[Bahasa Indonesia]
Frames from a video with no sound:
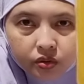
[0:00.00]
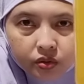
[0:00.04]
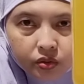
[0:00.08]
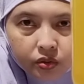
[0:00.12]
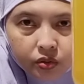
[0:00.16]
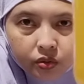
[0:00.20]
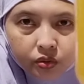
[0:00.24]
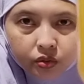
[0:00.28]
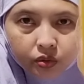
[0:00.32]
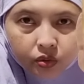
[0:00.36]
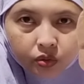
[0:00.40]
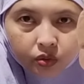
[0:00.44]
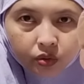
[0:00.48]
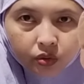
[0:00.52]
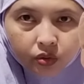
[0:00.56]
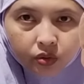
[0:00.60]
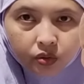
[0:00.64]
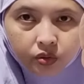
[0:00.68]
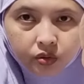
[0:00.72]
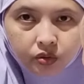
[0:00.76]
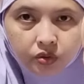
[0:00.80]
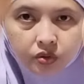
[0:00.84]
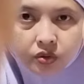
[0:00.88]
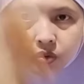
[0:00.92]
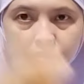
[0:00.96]
tuh tuh tuh
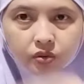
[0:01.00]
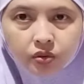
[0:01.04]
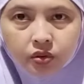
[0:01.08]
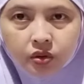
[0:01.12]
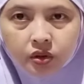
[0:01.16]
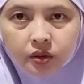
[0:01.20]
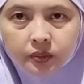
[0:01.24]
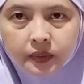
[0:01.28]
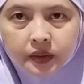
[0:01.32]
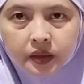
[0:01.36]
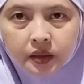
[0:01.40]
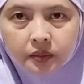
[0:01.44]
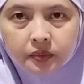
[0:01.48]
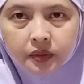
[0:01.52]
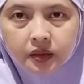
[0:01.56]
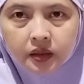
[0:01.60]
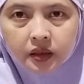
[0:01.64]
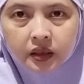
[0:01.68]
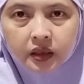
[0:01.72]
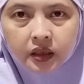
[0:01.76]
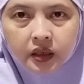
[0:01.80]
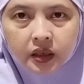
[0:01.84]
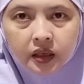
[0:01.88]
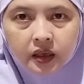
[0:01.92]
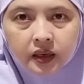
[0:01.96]
tuh teman-teman
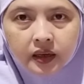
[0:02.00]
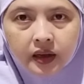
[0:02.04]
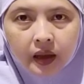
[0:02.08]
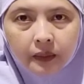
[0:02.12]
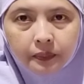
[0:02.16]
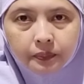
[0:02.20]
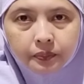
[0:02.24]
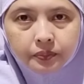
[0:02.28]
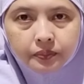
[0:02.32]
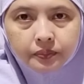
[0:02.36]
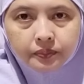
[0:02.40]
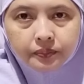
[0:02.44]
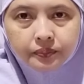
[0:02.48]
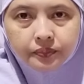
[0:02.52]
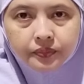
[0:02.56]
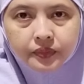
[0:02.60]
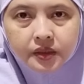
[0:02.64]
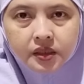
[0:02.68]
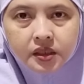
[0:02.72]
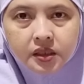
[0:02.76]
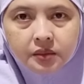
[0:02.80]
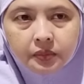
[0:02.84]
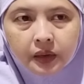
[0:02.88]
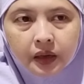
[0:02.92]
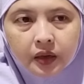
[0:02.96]
ini ngendap
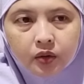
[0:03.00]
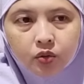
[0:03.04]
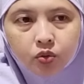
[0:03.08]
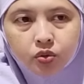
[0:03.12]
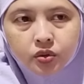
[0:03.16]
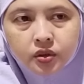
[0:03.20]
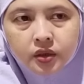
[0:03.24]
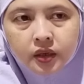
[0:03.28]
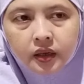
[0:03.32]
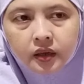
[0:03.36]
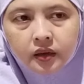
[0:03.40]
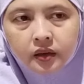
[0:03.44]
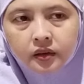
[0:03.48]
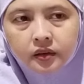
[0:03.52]
si madunya